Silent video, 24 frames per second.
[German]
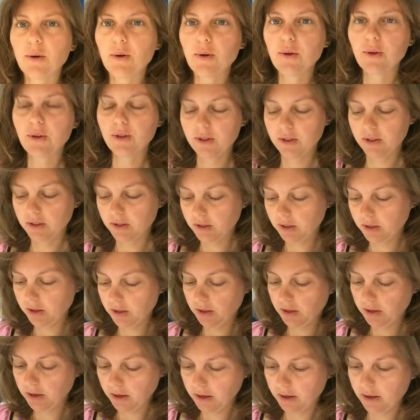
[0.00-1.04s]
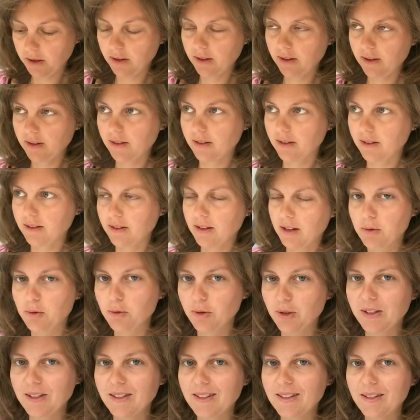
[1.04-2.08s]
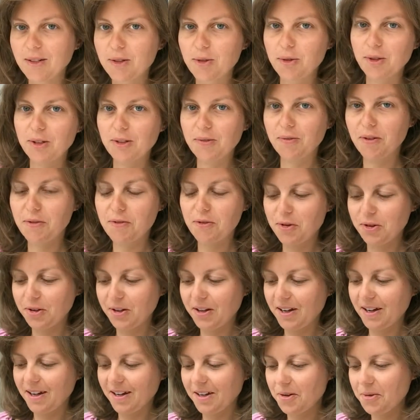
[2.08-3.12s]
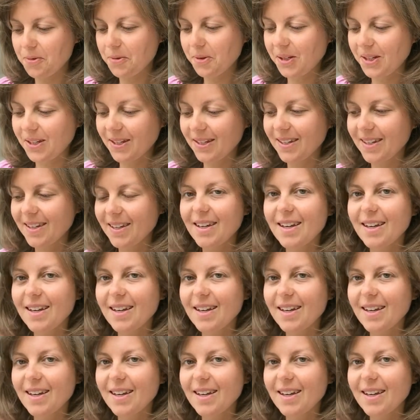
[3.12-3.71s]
und na gut, jetzt ist es schon zwei Wochen her, glaube ich.